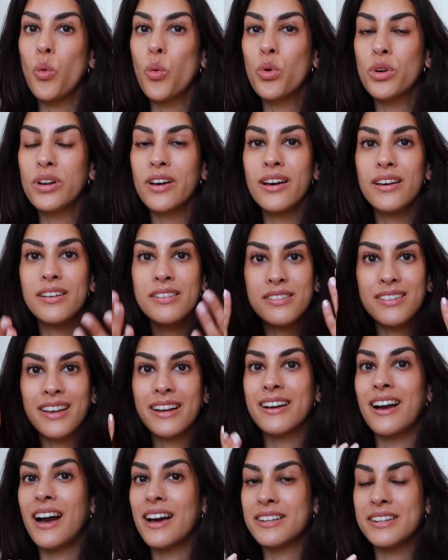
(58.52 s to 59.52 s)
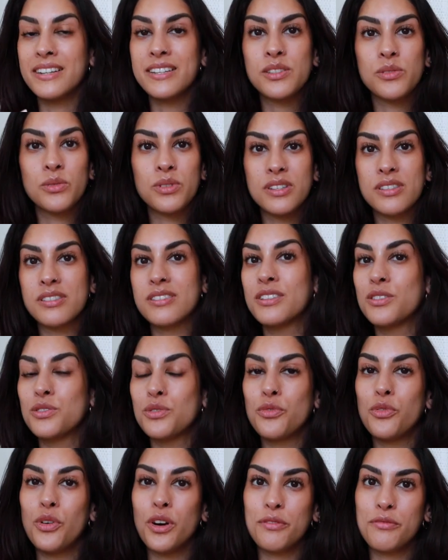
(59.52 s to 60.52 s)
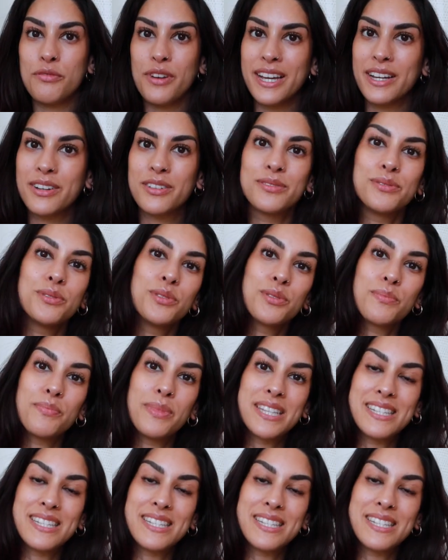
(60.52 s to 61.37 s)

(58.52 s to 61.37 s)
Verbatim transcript: Oder ist da gar nichts und es zieht sofort weg und